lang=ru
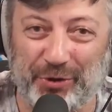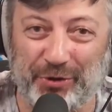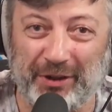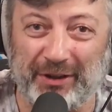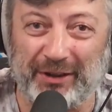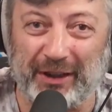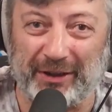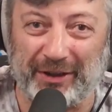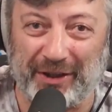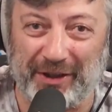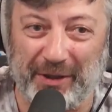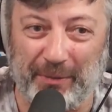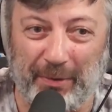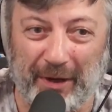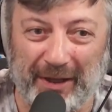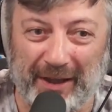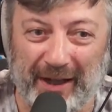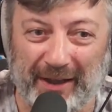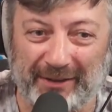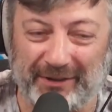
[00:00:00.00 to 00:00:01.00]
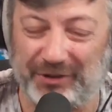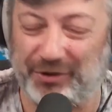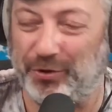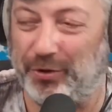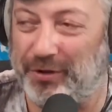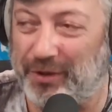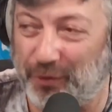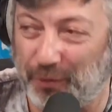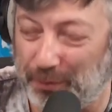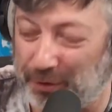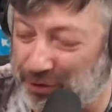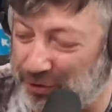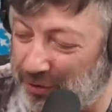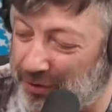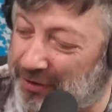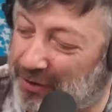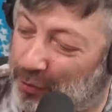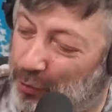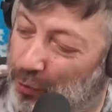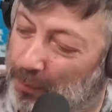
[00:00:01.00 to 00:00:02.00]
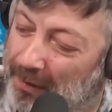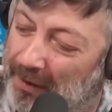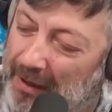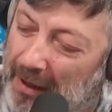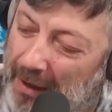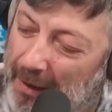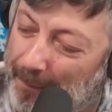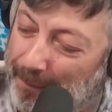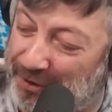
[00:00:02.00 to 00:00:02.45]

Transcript: что диктаторы не боятся, что они любят, что они не любят,